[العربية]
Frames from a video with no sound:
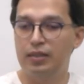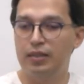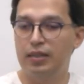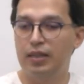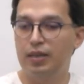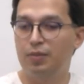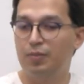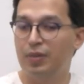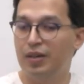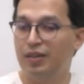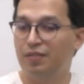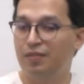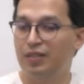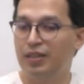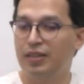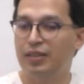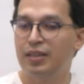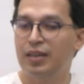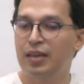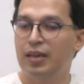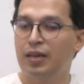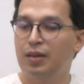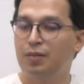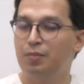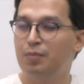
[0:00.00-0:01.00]
لي بافات
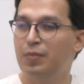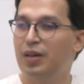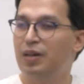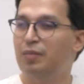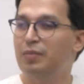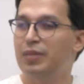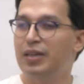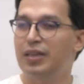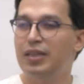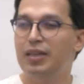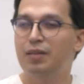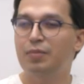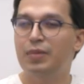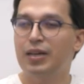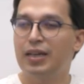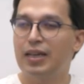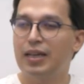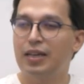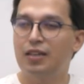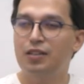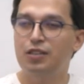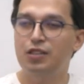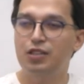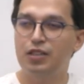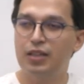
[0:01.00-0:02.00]
مام اذا ما
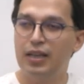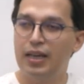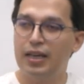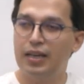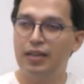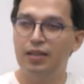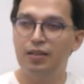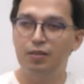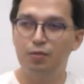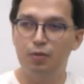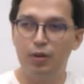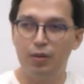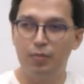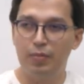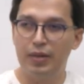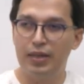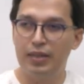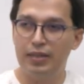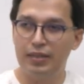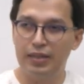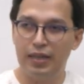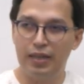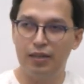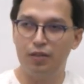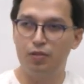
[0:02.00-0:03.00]
كانش كاين
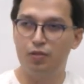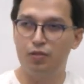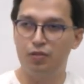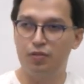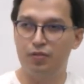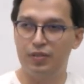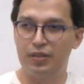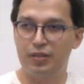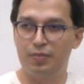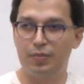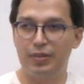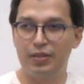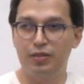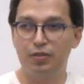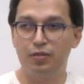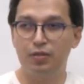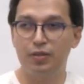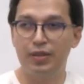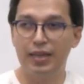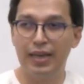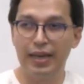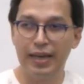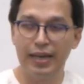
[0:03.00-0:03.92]
الوباء تاع الكوفيد باسكو نعم.